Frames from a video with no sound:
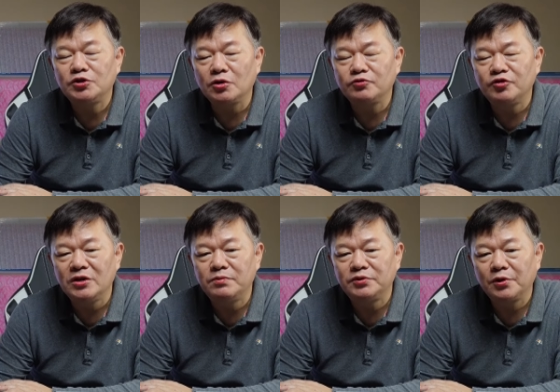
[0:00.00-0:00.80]

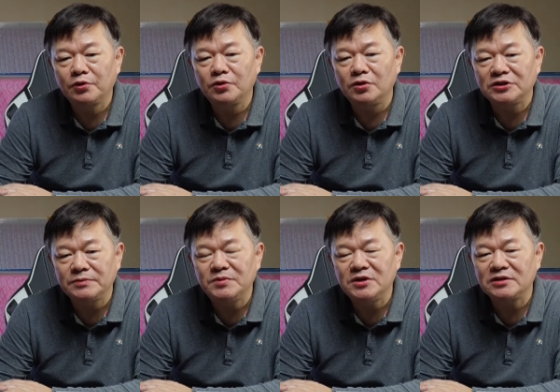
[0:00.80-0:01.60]
5.91%로
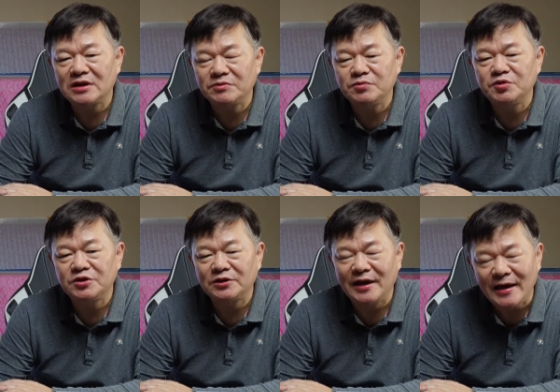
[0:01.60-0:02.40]
10년
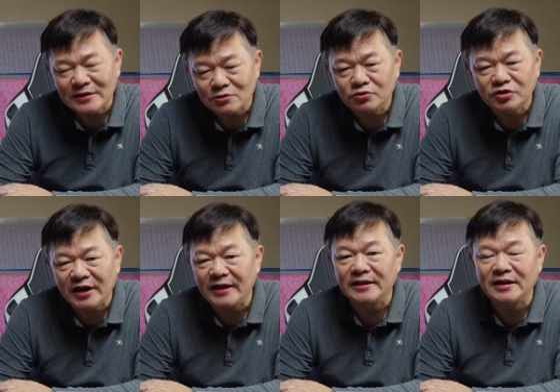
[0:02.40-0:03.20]
36년 계속
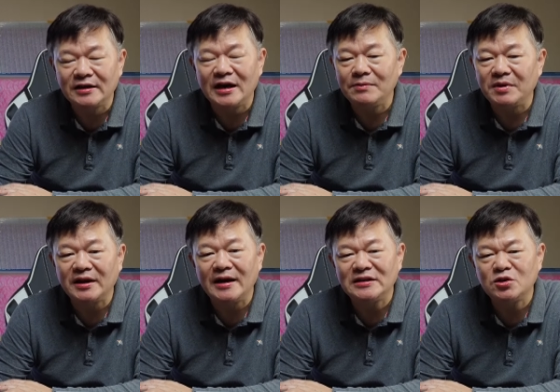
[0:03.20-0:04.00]
투자해야 된다는 거
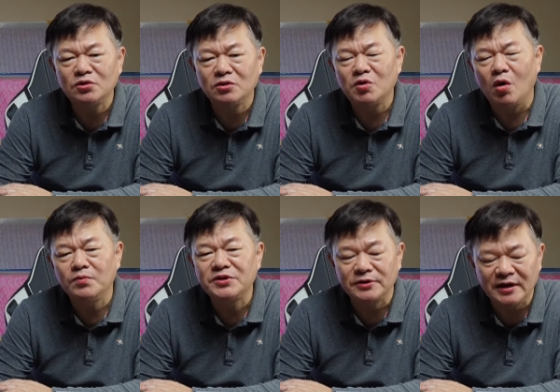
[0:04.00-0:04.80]
아닙니까 이 정도면
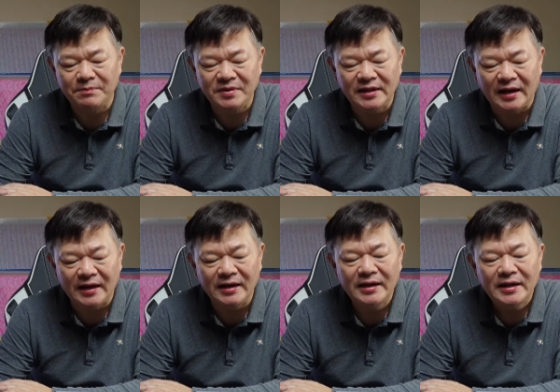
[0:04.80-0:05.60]

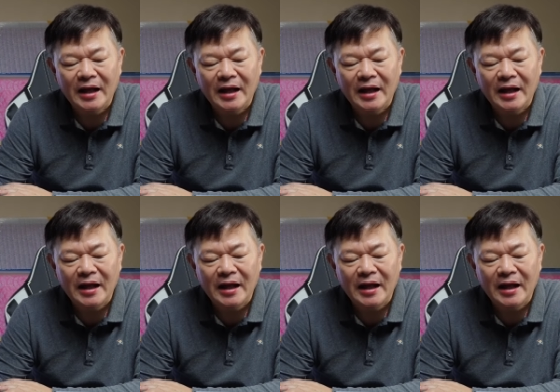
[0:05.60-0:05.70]
엄청납니다